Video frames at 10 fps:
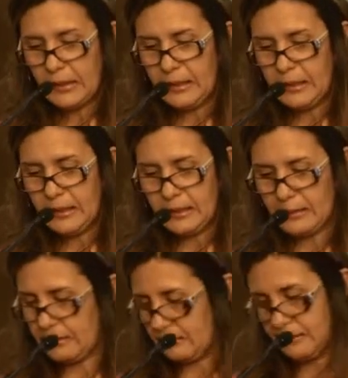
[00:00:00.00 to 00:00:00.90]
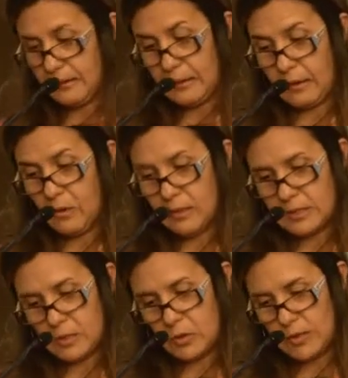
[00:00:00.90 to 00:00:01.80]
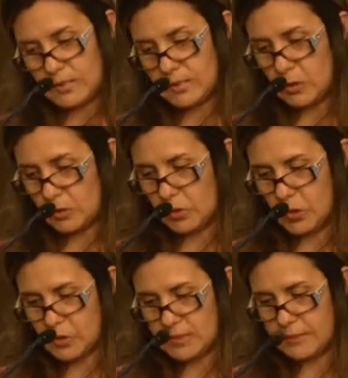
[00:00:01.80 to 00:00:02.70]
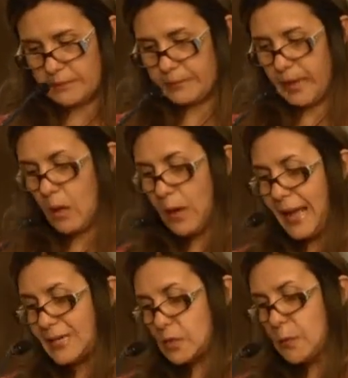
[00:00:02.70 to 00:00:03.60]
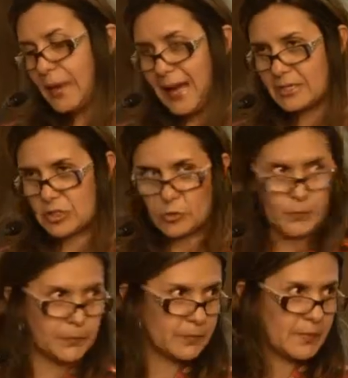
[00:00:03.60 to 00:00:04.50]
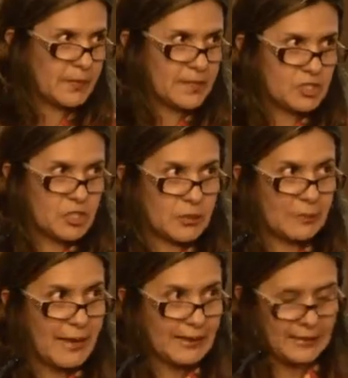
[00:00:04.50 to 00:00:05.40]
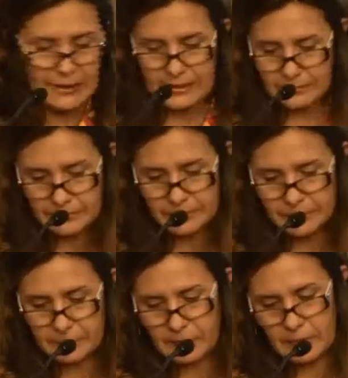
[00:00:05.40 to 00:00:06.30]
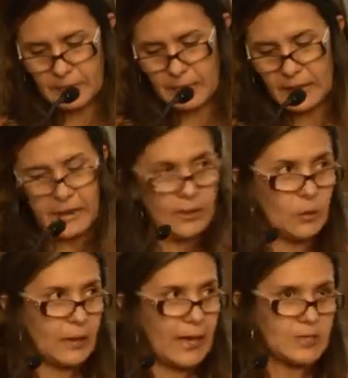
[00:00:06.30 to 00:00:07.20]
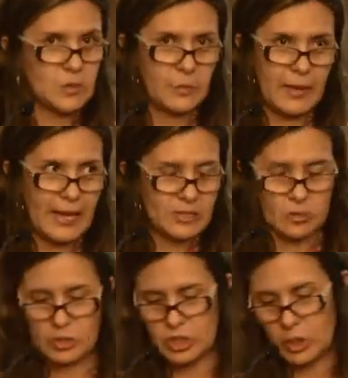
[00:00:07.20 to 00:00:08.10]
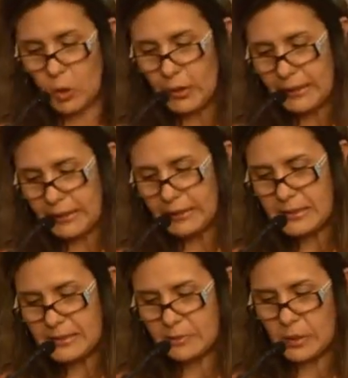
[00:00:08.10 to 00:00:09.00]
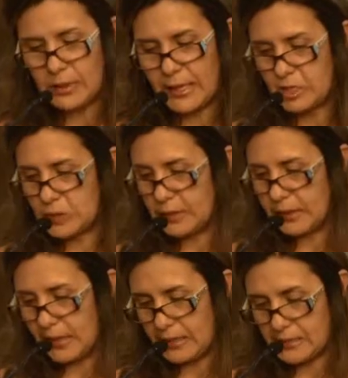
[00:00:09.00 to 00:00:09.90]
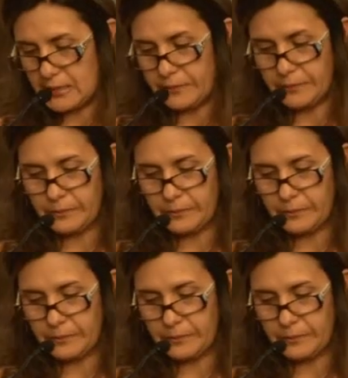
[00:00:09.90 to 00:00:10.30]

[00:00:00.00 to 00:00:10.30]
Uh, outras coisas que eu trouxe é o caso prático de Maria e o caso prático de Olinda Simonete Brienza.